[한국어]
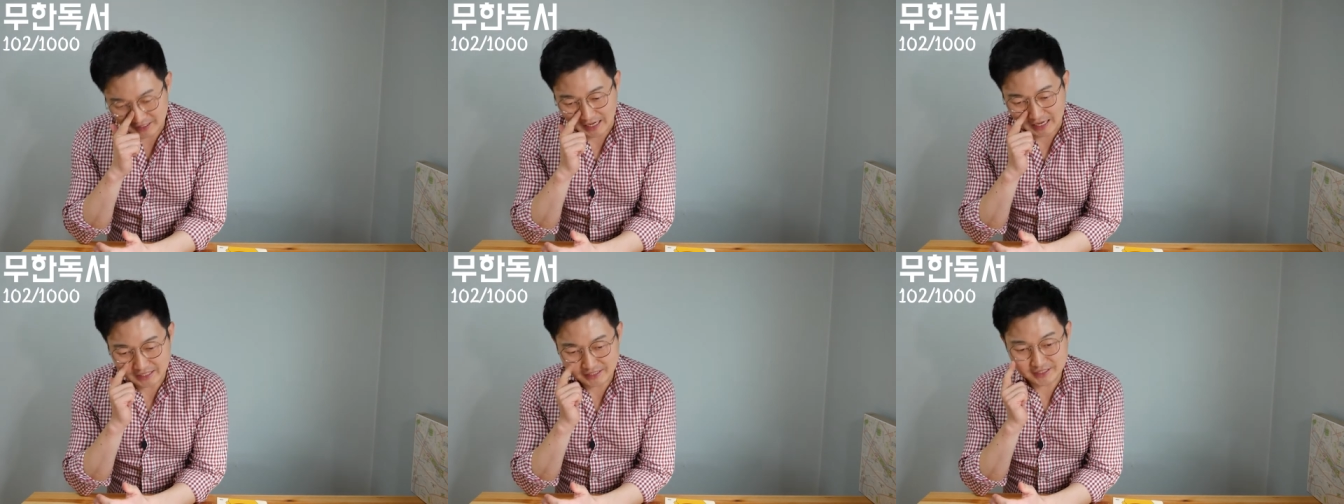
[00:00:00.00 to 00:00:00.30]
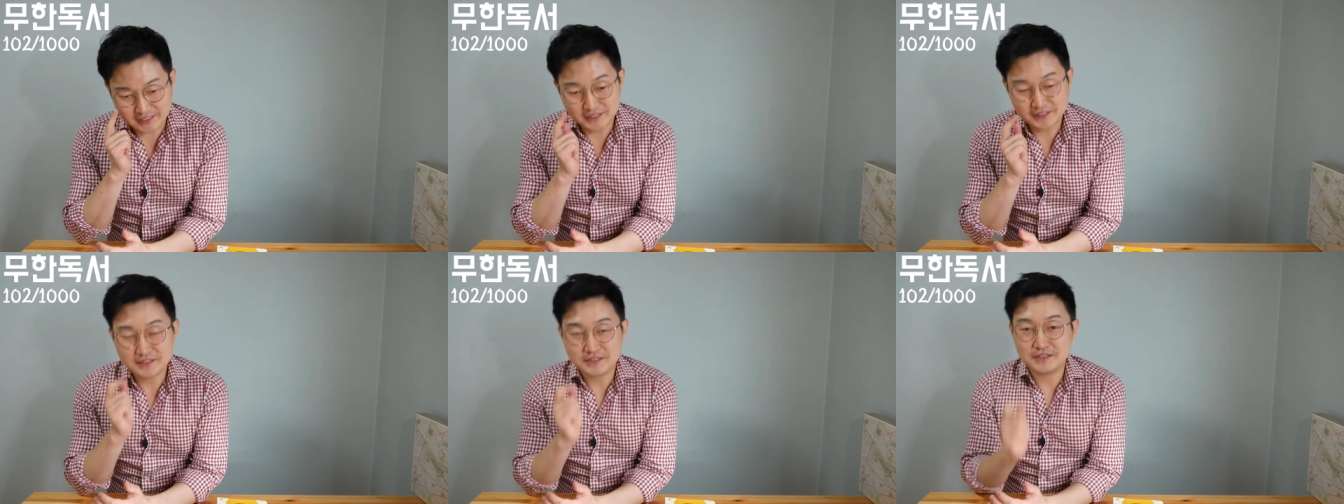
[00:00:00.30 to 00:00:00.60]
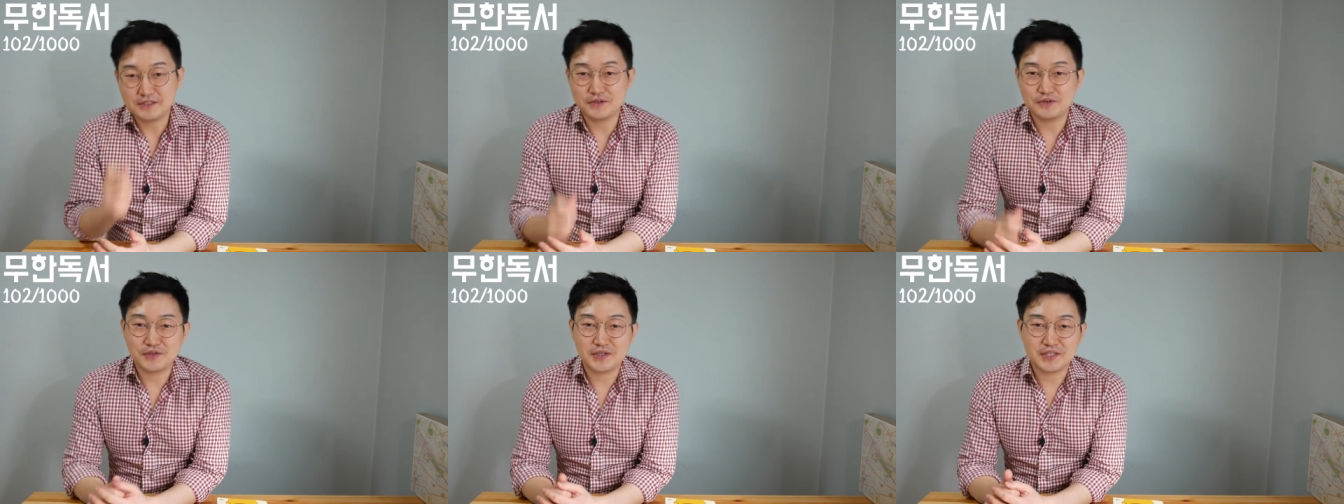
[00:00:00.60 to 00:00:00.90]
안
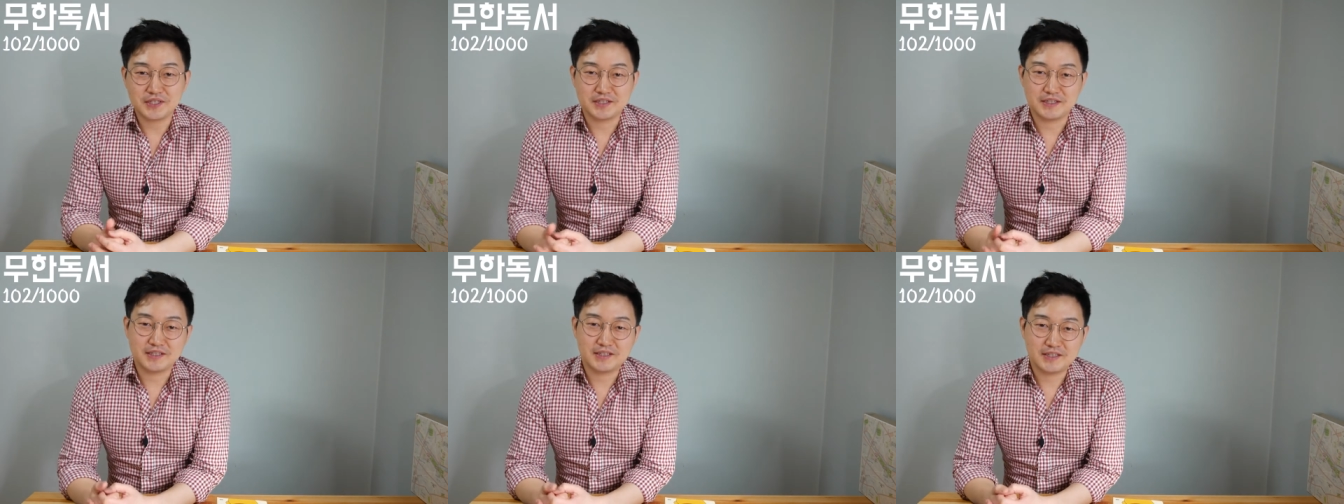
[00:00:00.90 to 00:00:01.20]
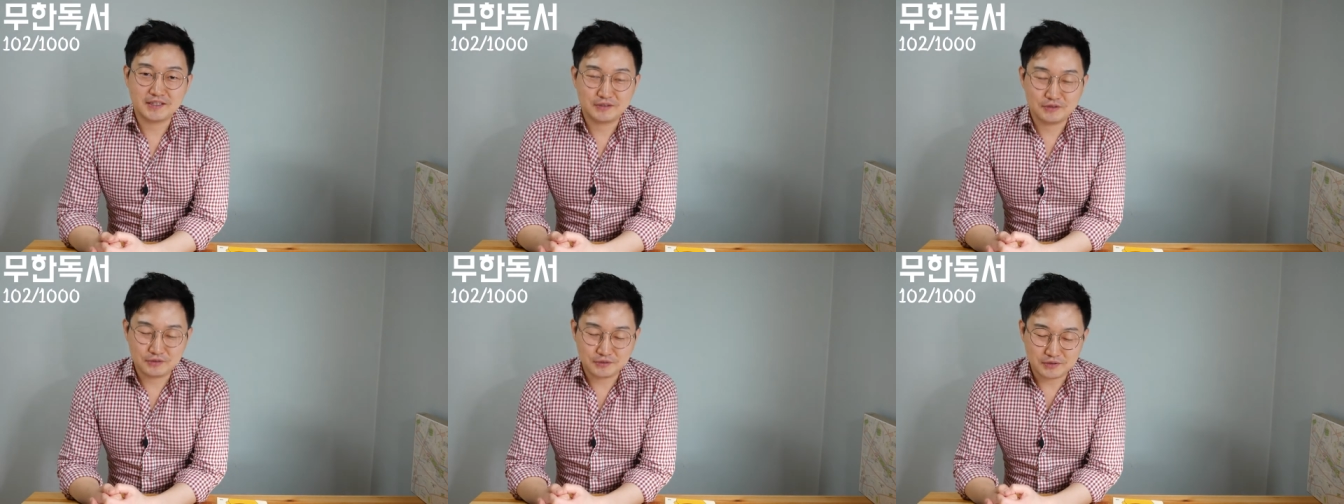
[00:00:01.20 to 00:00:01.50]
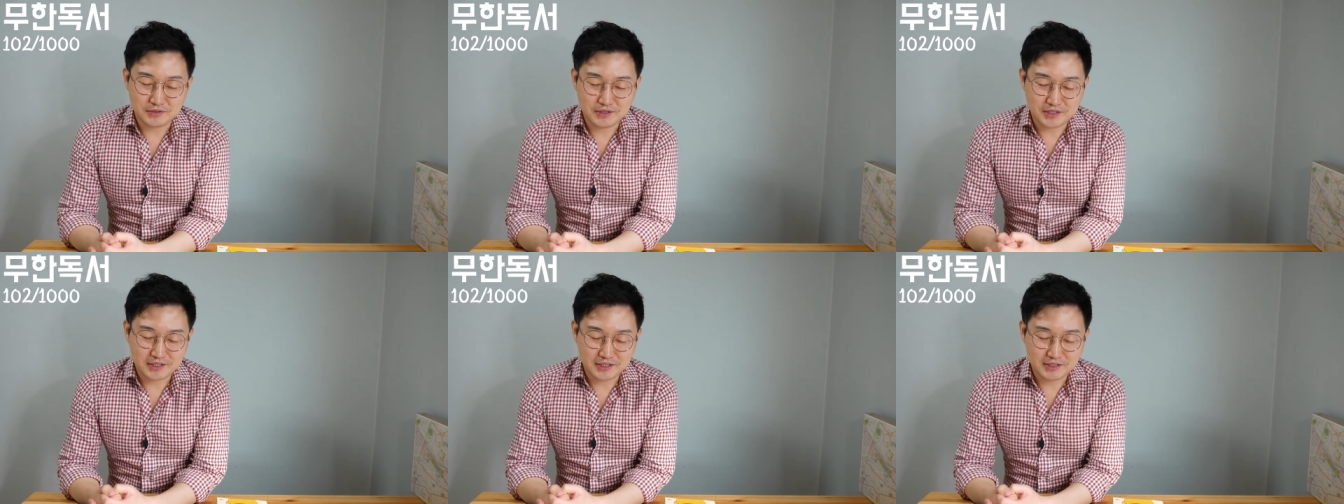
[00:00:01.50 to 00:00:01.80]
읽으려고 했는데 또
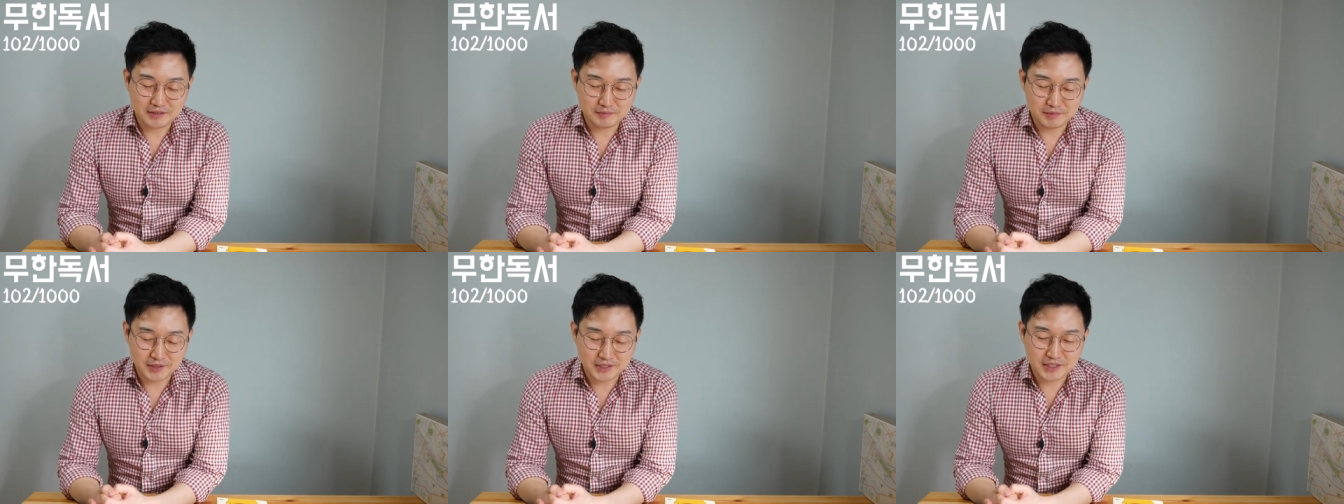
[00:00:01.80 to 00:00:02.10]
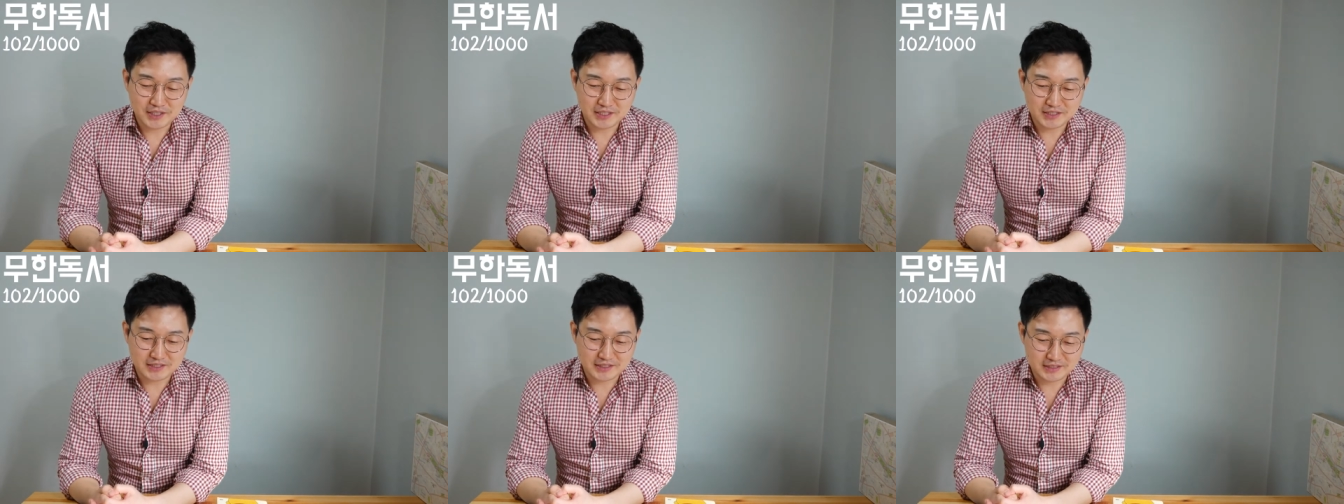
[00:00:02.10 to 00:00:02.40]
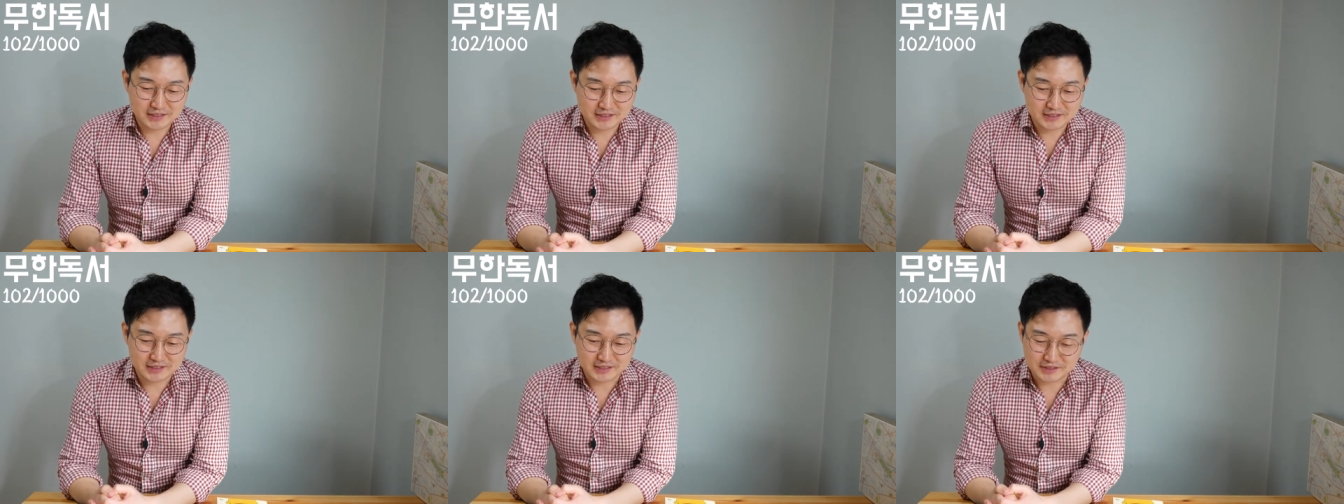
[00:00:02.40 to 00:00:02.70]

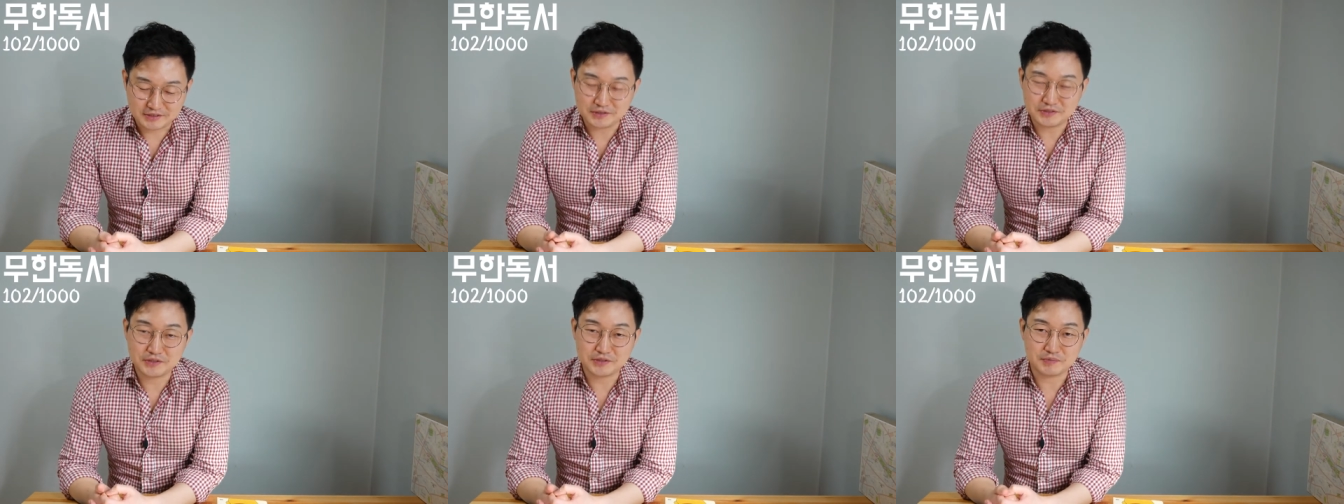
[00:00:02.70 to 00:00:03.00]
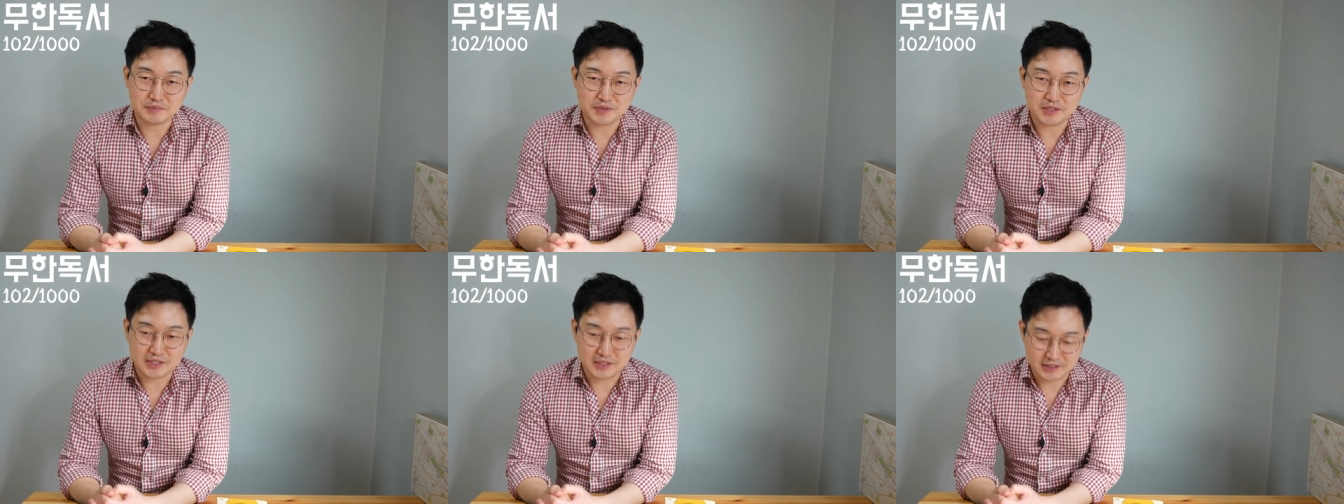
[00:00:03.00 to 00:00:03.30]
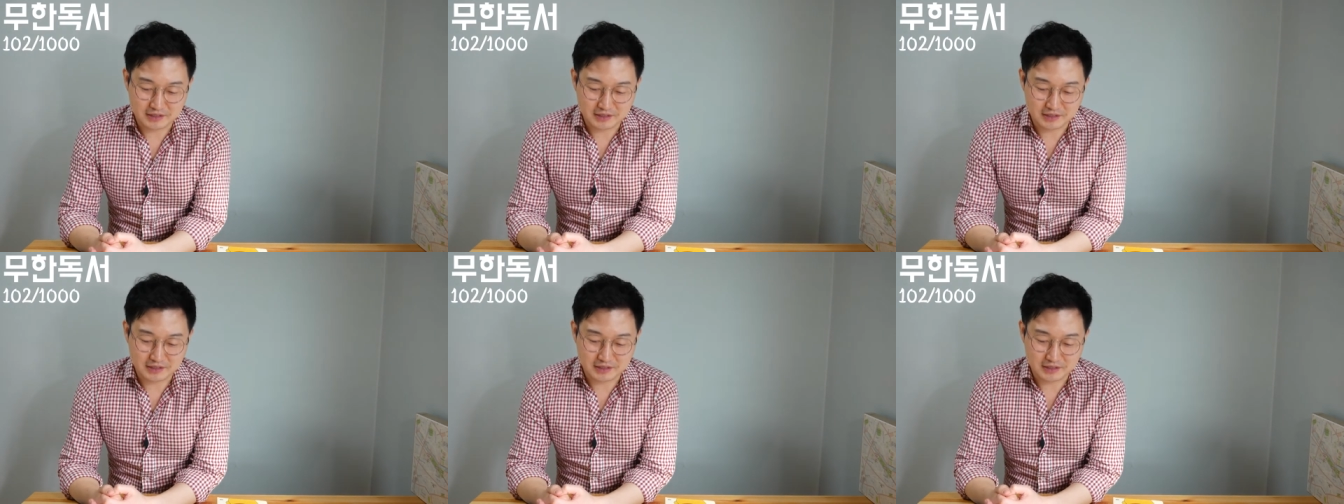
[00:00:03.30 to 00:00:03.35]
판타지를 읽었습니다.